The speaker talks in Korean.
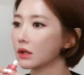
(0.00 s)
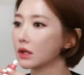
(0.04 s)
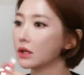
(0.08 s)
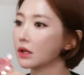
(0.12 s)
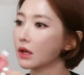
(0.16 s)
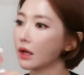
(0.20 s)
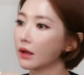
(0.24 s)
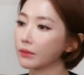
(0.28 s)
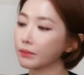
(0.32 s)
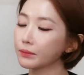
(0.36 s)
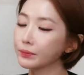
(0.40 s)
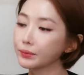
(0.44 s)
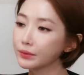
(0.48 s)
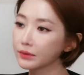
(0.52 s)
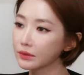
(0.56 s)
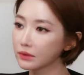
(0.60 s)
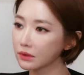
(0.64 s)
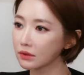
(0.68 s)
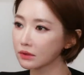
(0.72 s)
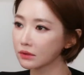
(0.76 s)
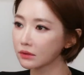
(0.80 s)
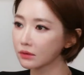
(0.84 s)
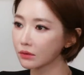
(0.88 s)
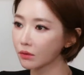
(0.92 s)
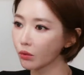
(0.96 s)
이
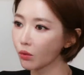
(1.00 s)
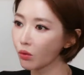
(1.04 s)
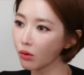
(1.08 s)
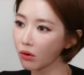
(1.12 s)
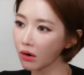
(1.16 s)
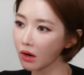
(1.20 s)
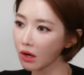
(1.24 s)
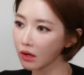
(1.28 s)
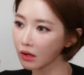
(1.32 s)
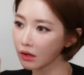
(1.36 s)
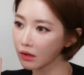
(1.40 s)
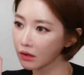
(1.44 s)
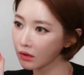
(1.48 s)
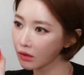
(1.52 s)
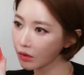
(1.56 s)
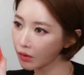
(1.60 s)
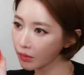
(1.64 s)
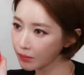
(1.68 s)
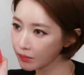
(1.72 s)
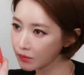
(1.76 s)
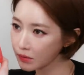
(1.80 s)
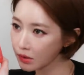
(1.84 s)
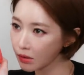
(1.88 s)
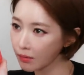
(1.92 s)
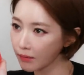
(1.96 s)
앰플은 콜라겐이
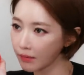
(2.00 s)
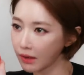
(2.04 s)
엄청